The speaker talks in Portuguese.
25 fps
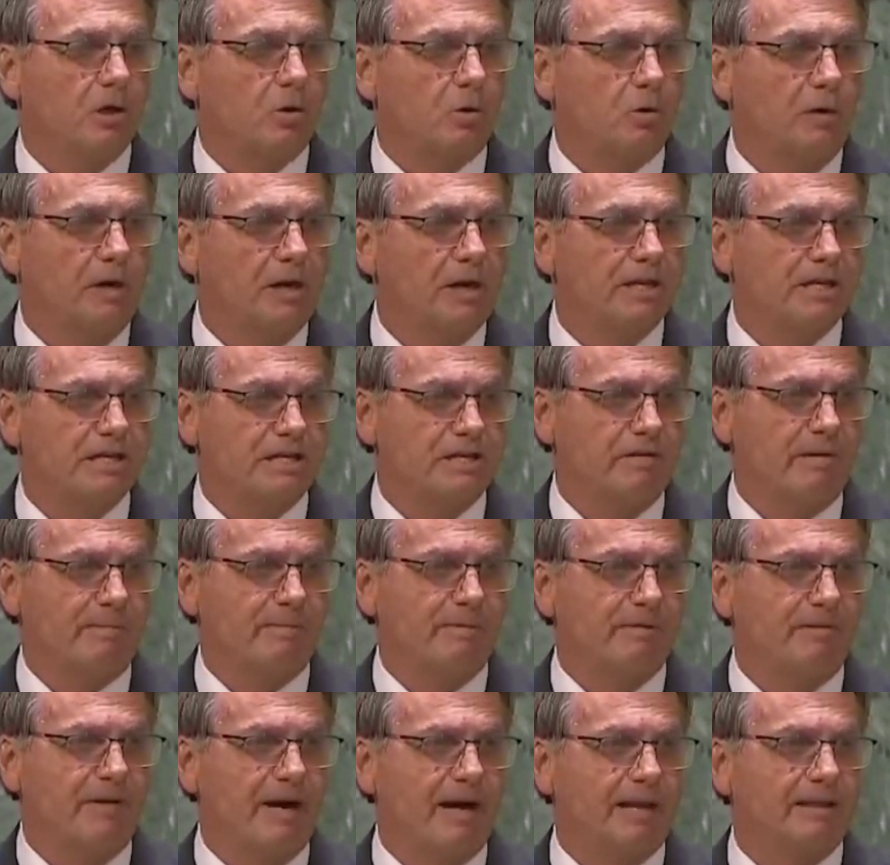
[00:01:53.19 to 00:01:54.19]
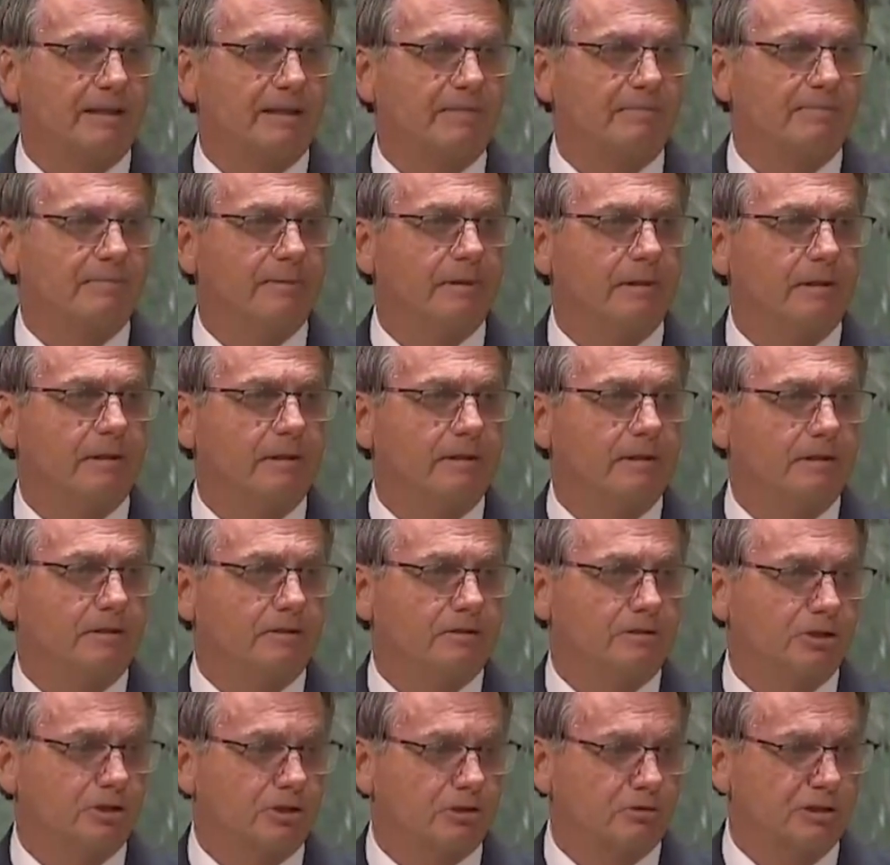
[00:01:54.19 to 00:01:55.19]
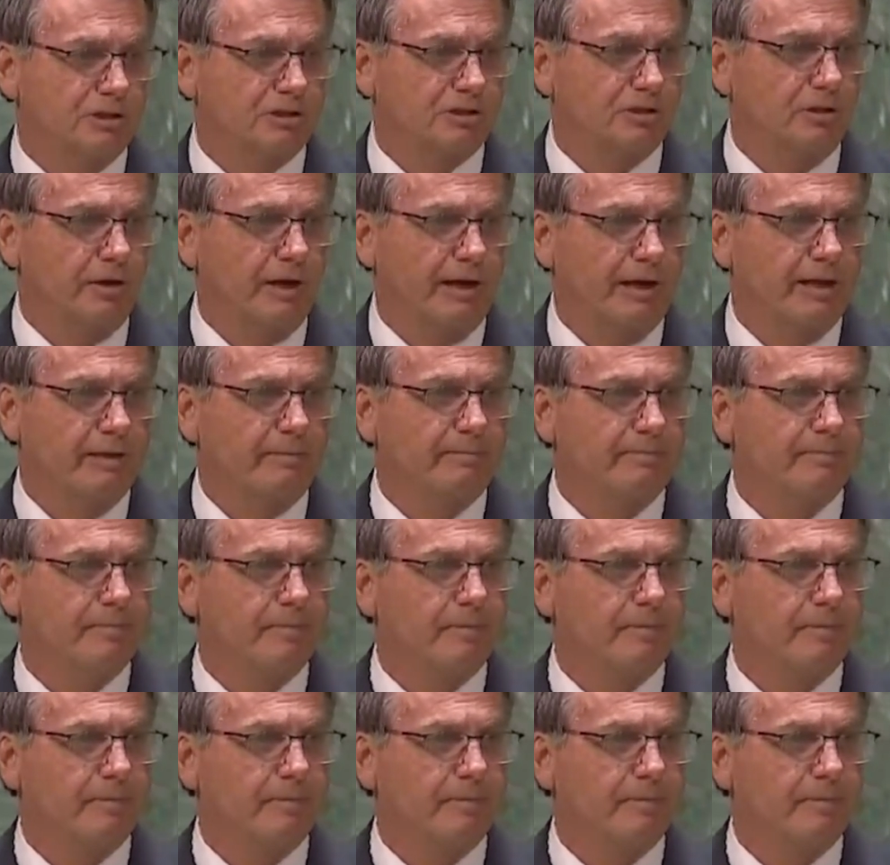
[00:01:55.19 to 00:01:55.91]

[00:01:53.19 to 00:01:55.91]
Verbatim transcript: com a iniciativa privada de sua história.